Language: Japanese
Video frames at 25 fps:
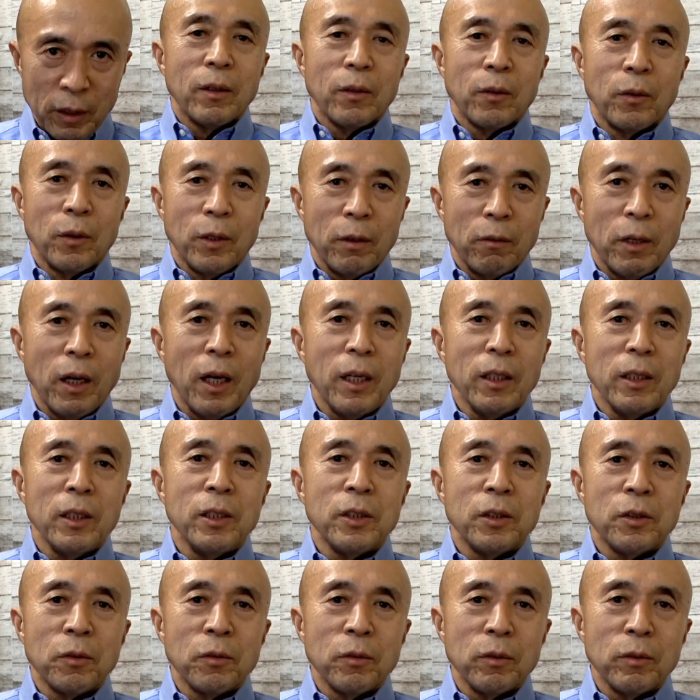これは飲
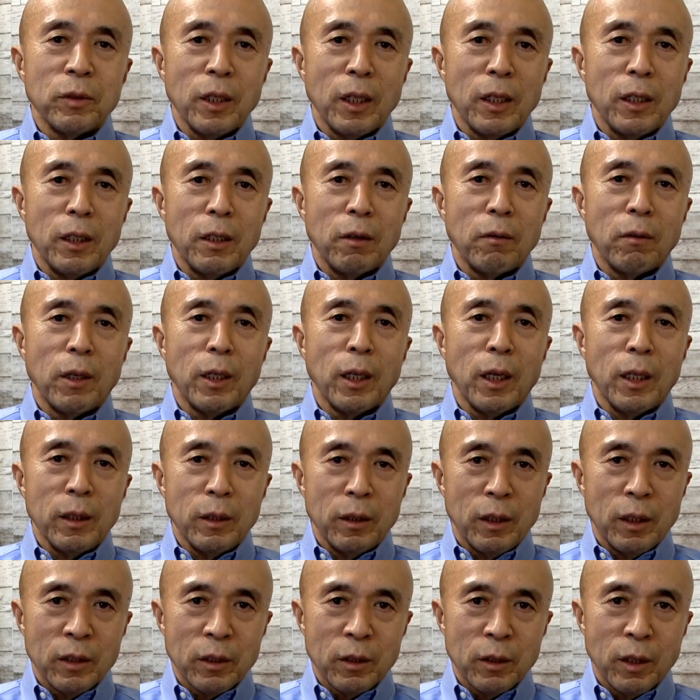食店ではないんで
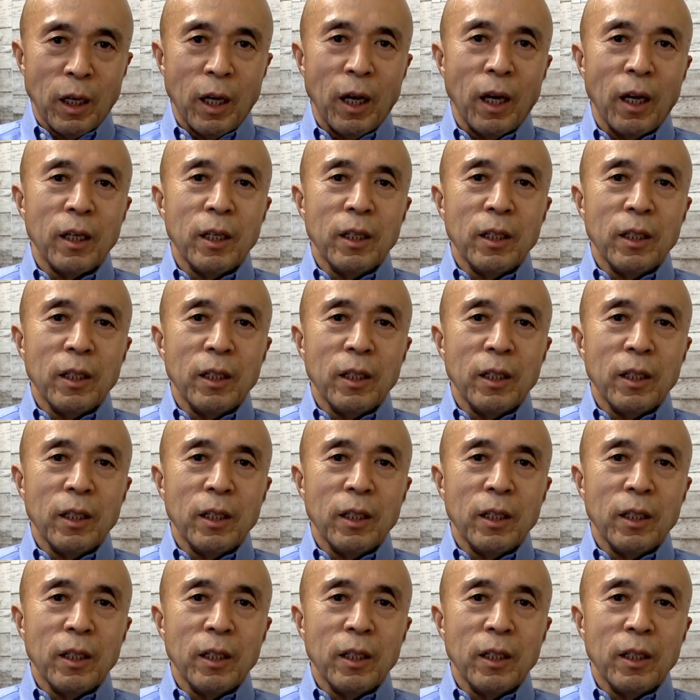すが、